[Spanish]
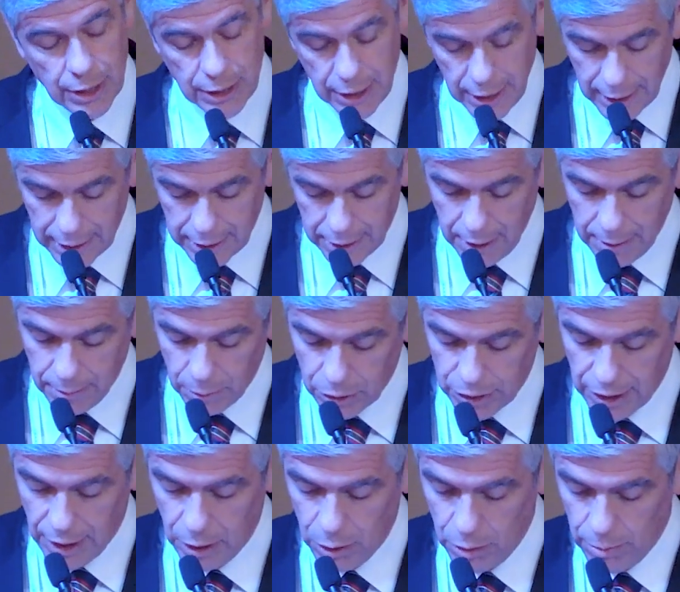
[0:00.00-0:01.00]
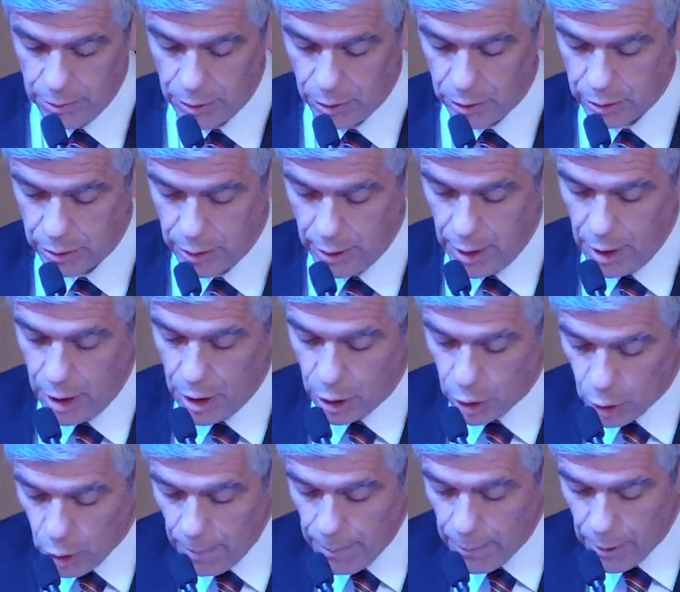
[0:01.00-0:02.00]
directivos y alumnos
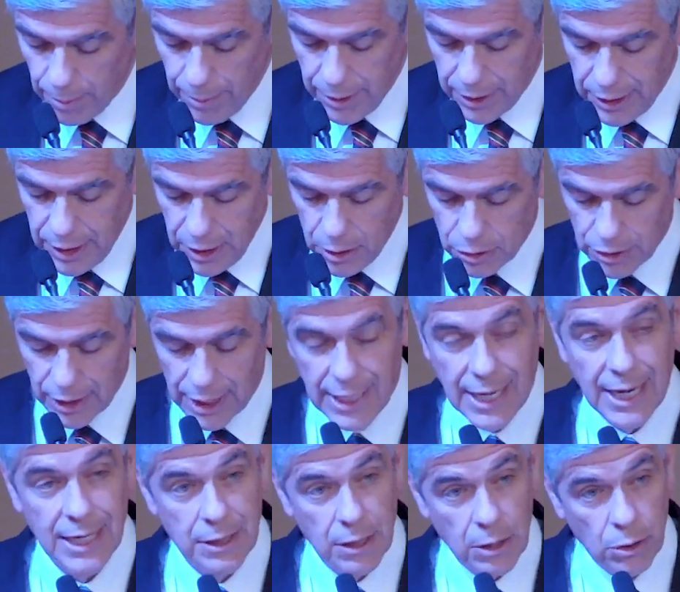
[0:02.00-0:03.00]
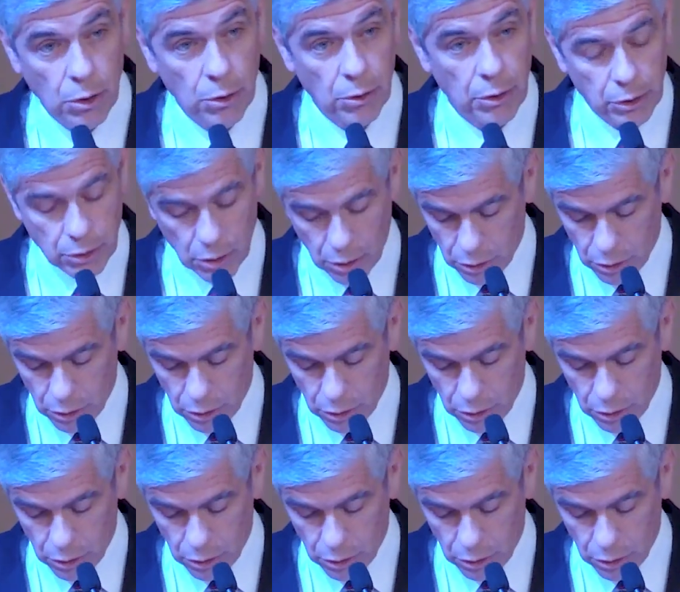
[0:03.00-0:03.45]
comprometidos en cada rincón de nuestro